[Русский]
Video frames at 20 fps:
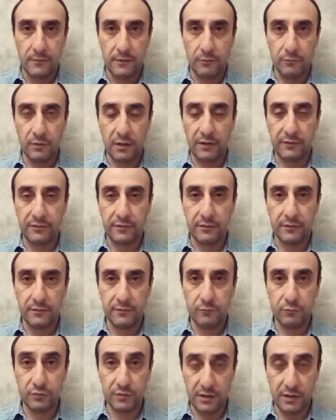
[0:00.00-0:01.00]
у нас
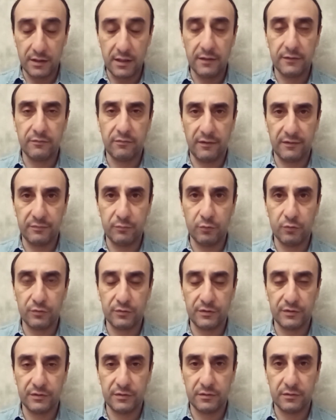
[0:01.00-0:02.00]
уже есть
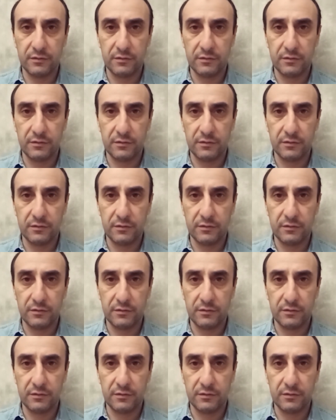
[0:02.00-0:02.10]
возможность